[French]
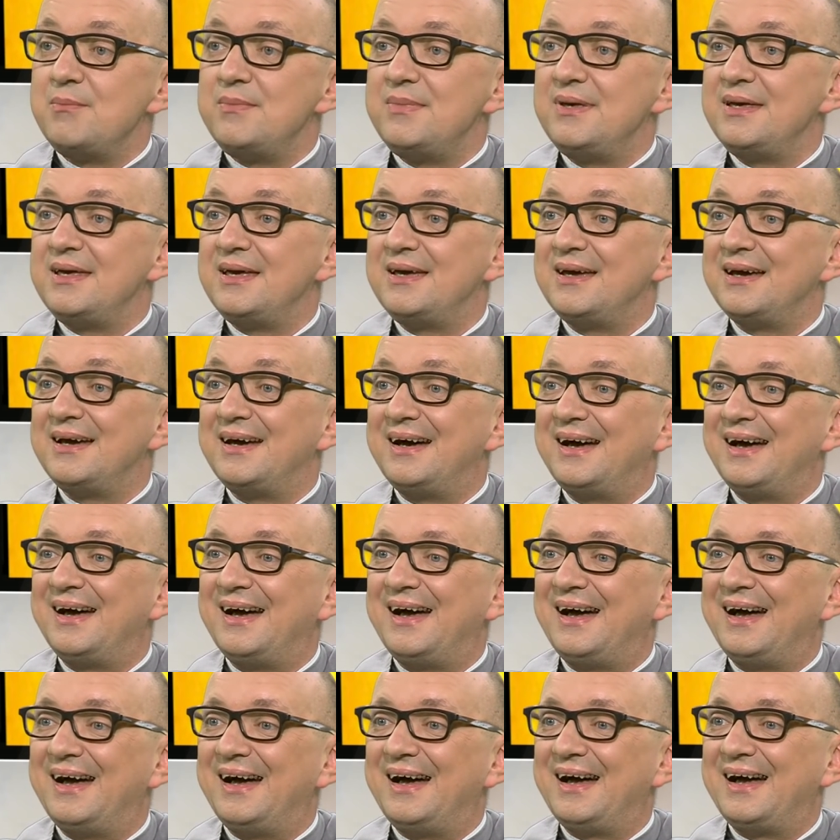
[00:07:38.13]
Mais
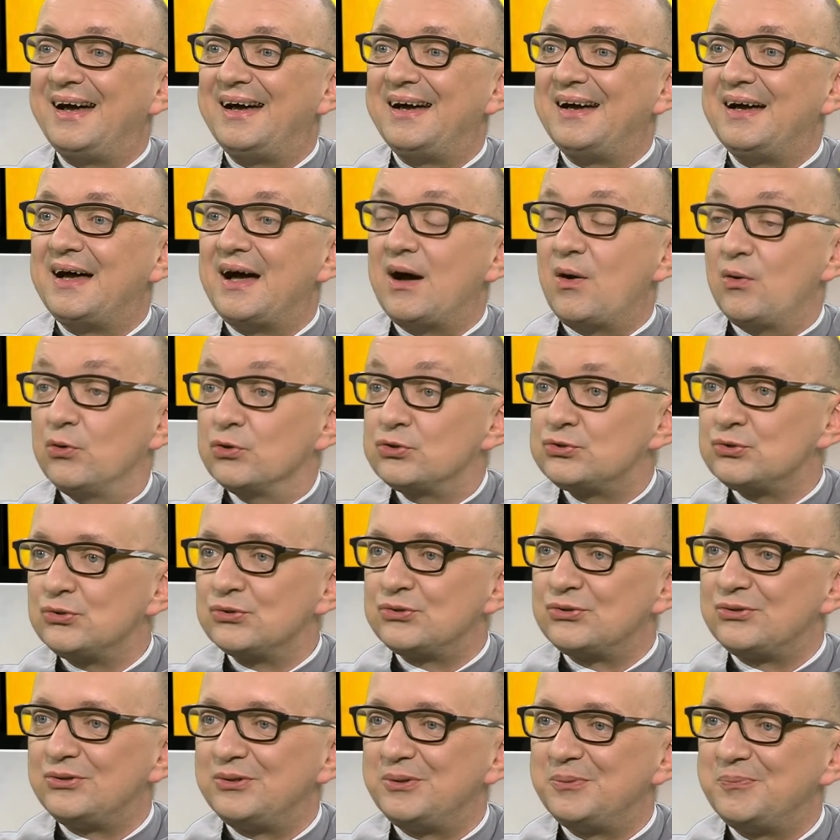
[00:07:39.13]
aux
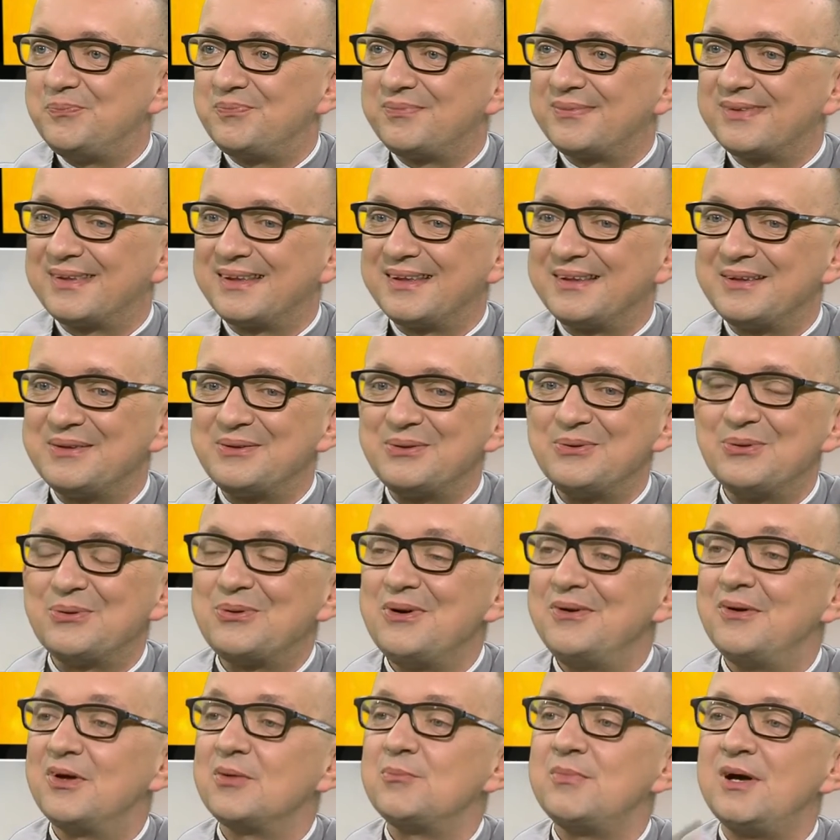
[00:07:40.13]
autres,
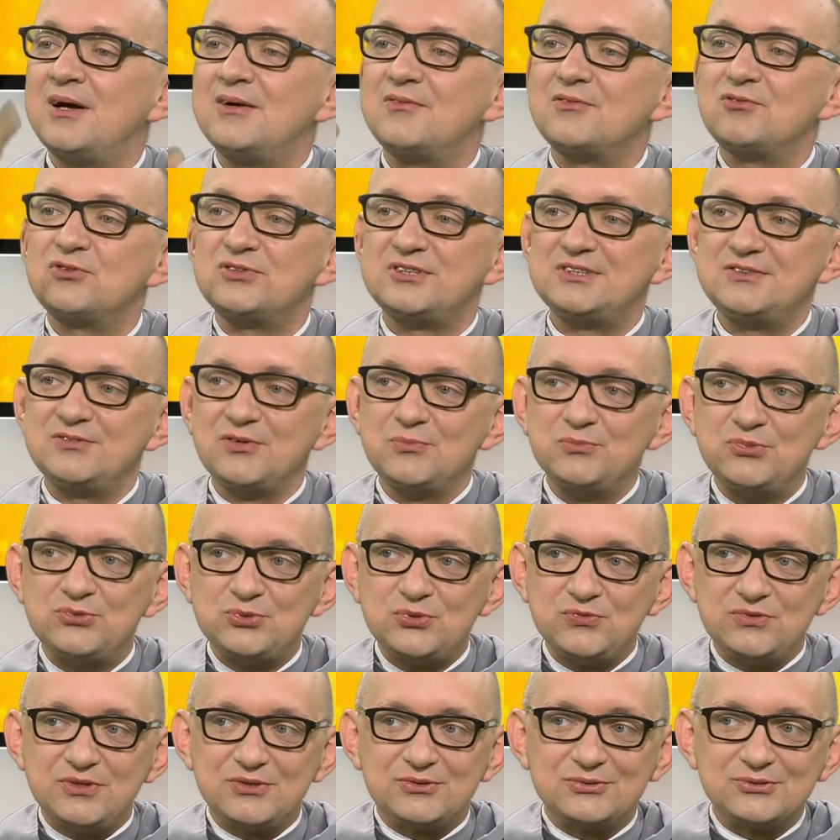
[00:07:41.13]
donc le lendemain, vous, si vous me
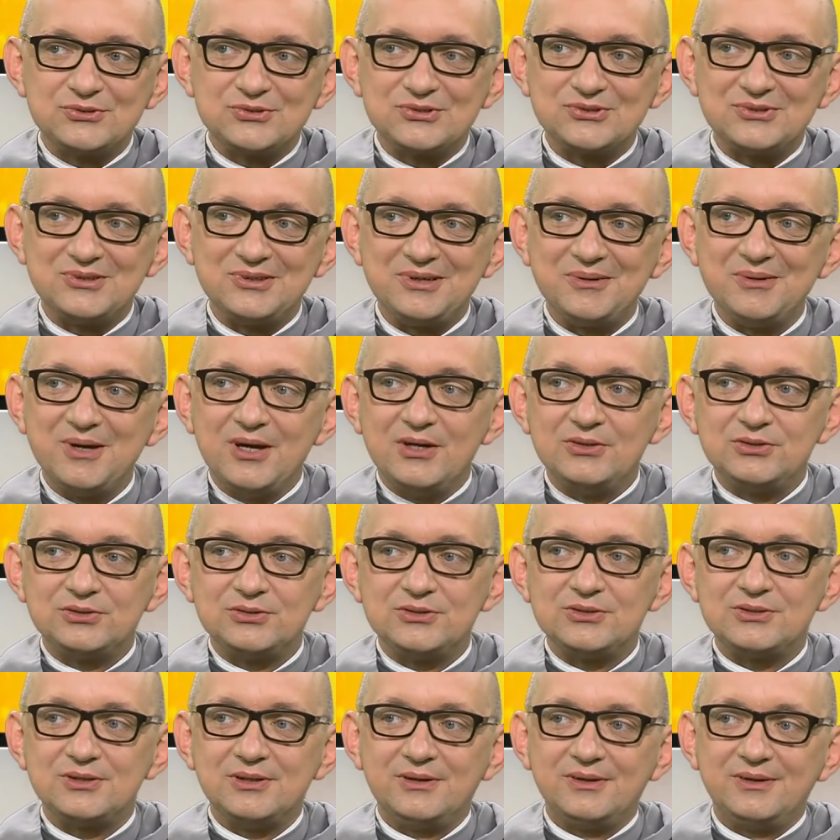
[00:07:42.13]
suivez toujours,
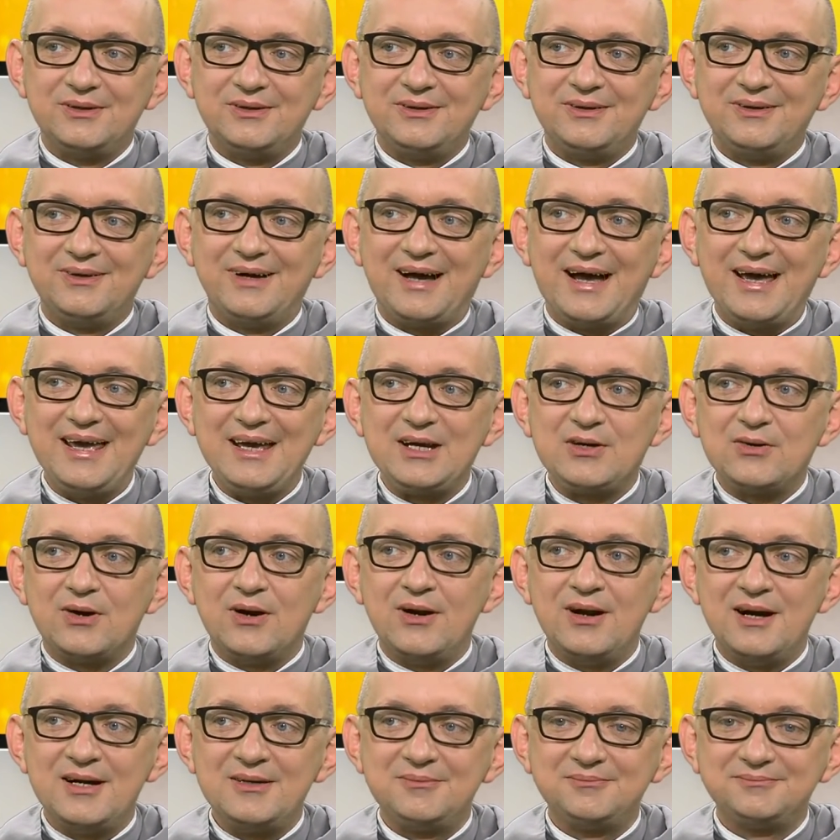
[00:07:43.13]
je, euh,
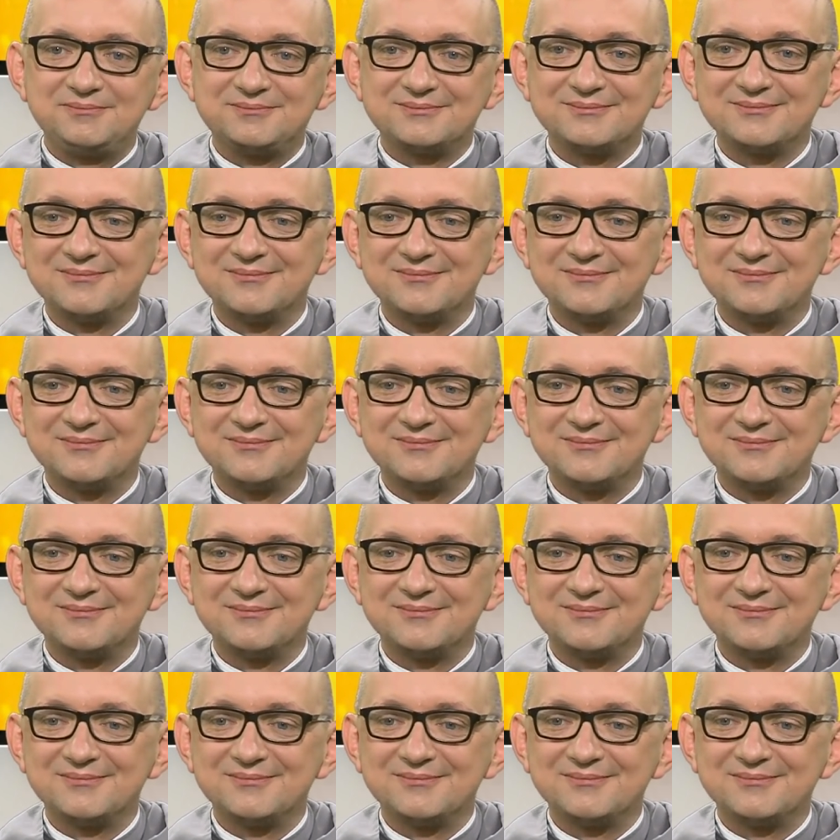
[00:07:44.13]
école, hein,